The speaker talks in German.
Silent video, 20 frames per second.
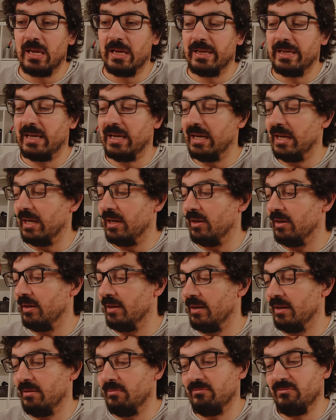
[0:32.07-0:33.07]

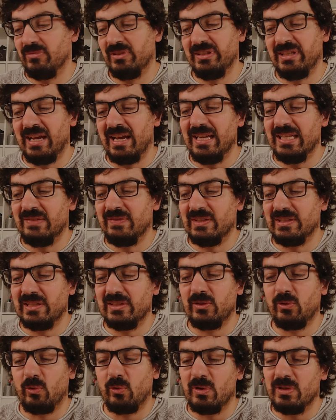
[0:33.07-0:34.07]
Ja, ähm, sei es was
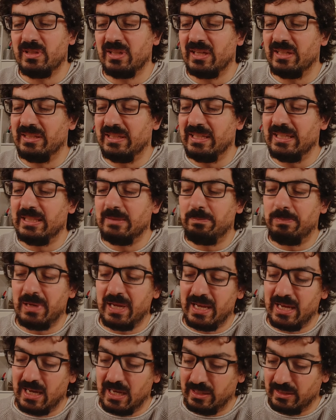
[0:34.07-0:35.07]
das größere
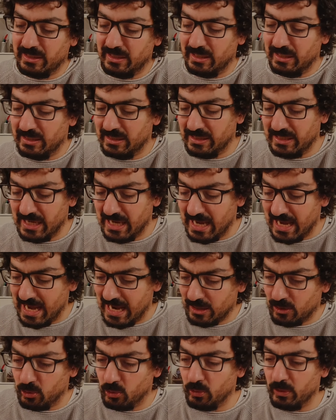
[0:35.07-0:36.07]
Display angeht, der
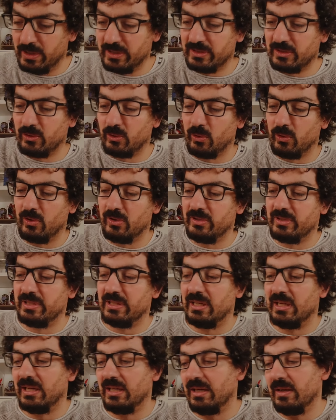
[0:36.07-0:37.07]
Akku ist
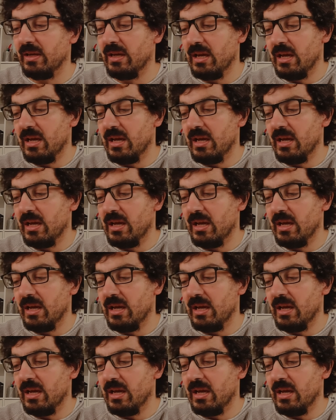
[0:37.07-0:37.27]
größer,